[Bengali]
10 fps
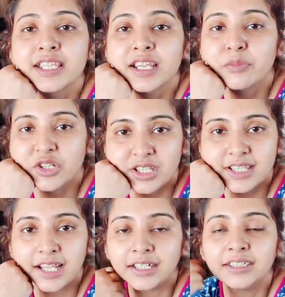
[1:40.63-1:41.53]
যে
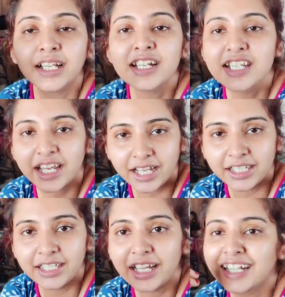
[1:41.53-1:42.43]
বৃষ্টির চ্যানেলটা
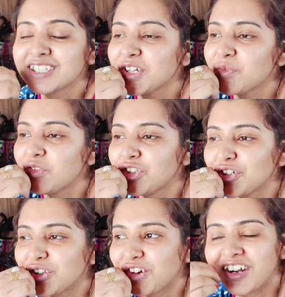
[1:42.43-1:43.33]
সেখানেই আছে ওই
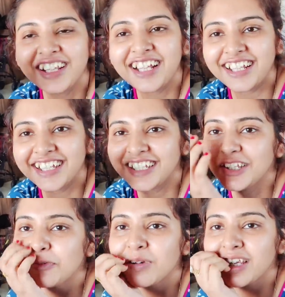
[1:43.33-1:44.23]
ভিডিওটা করা না
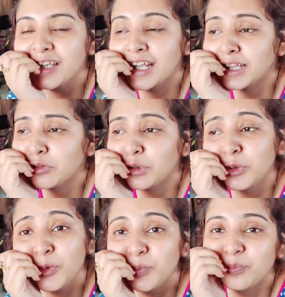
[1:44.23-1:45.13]
দেখলে তোমরা গিয়ে দেখতে
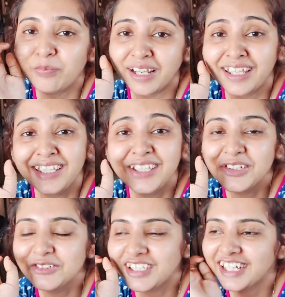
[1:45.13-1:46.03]
পারো খুব মানে
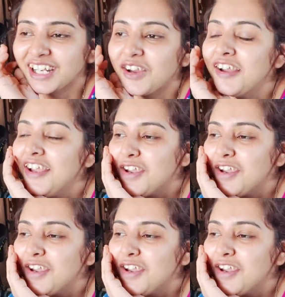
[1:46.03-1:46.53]
কিউট একটা